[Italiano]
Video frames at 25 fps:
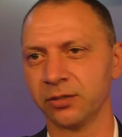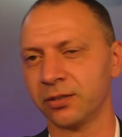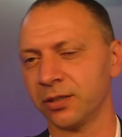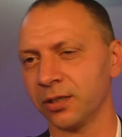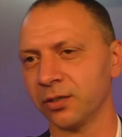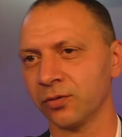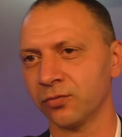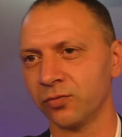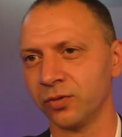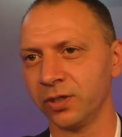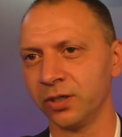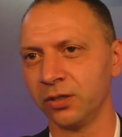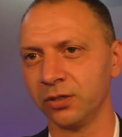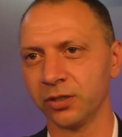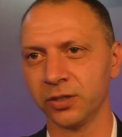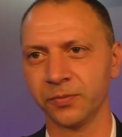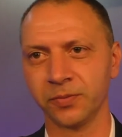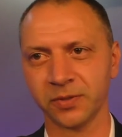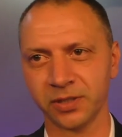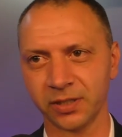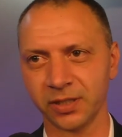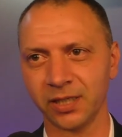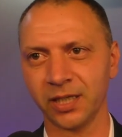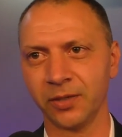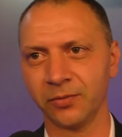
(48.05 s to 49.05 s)
e tranquillo di
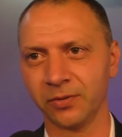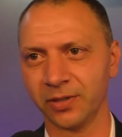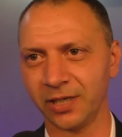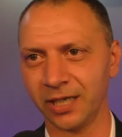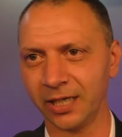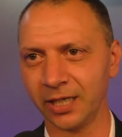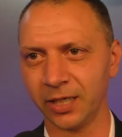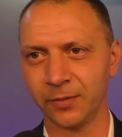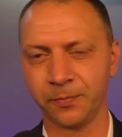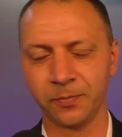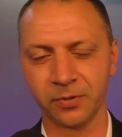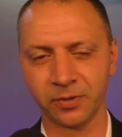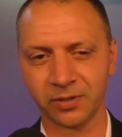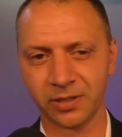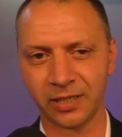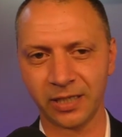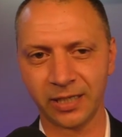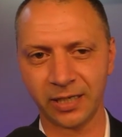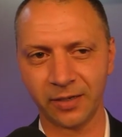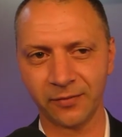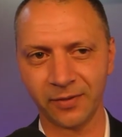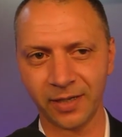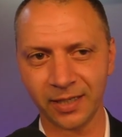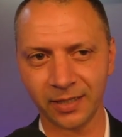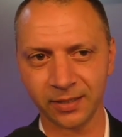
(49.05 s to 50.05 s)
poter lavorare e
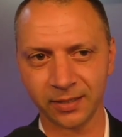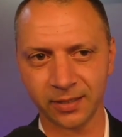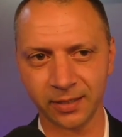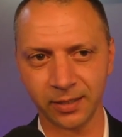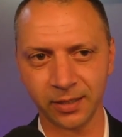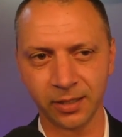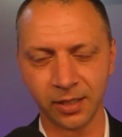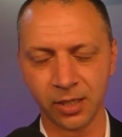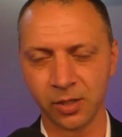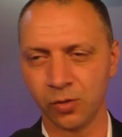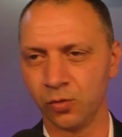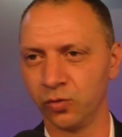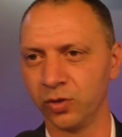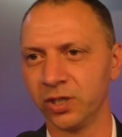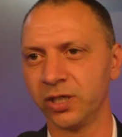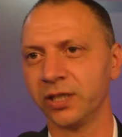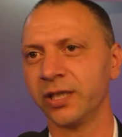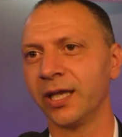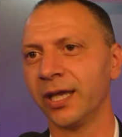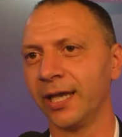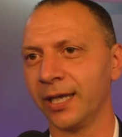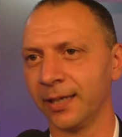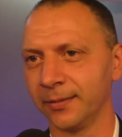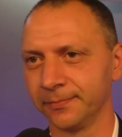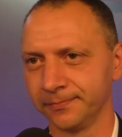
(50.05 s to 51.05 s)
portare avanti
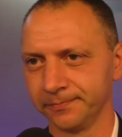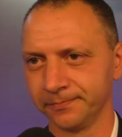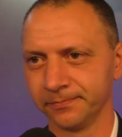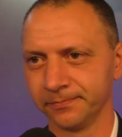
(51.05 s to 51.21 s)
un'idea.